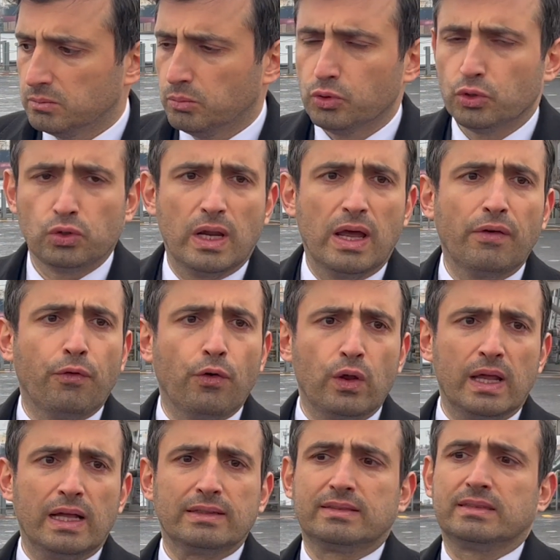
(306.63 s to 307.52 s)
bugün
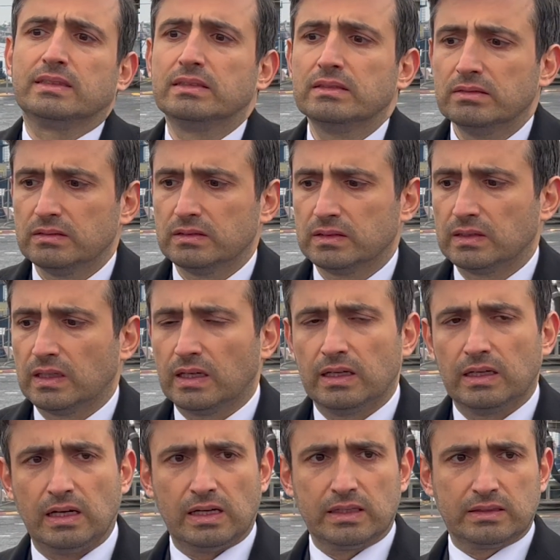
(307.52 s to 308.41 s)
F-16'nın
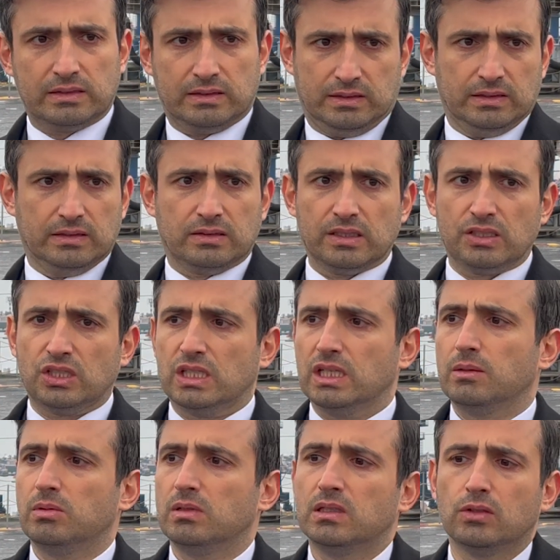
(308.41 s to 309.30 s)
attığı,
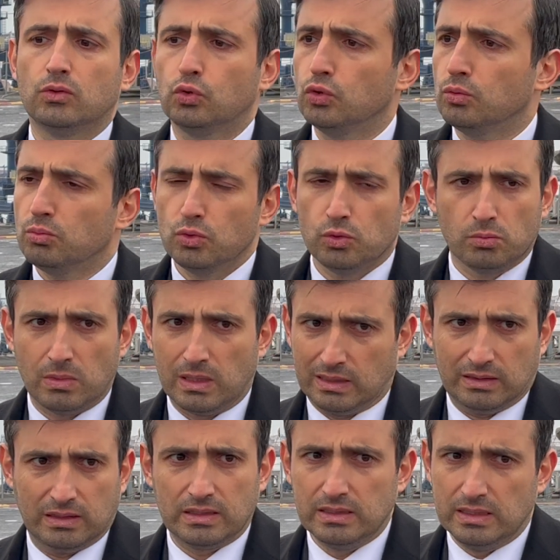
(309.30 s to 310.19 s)
taşıyabildiği tüm
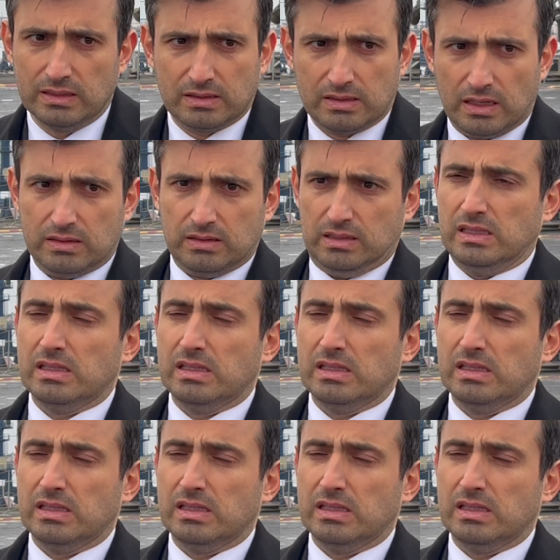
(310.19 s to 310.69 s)
mühimmatları, insan,